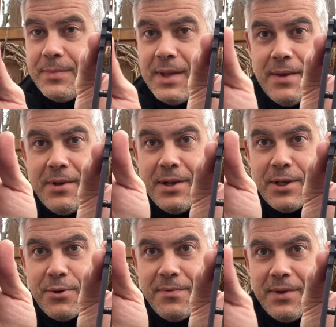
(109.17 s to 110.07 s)
Der wirkt da
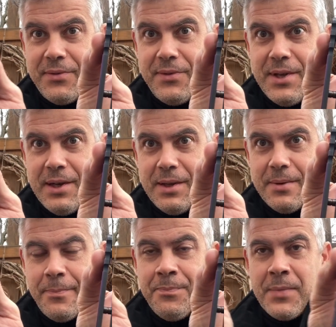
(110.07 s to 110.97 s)
schon fast zierlich.
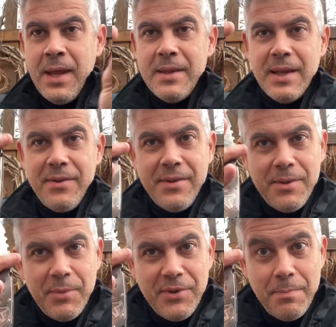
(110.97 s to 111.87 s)
Das ist jetzt im
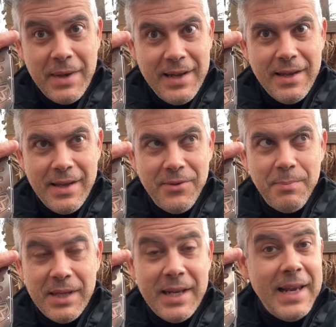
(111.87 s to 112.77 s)
Prinzip mein, eins
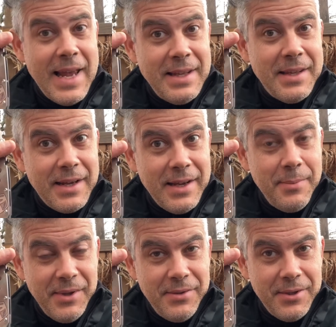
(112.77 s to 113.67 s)
meiner kleinen
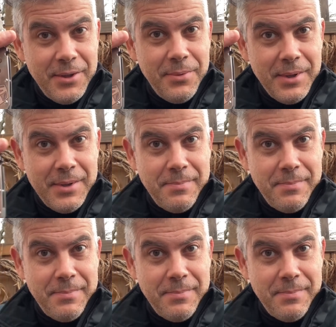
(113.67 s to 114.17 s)
Tragemesser dadurch.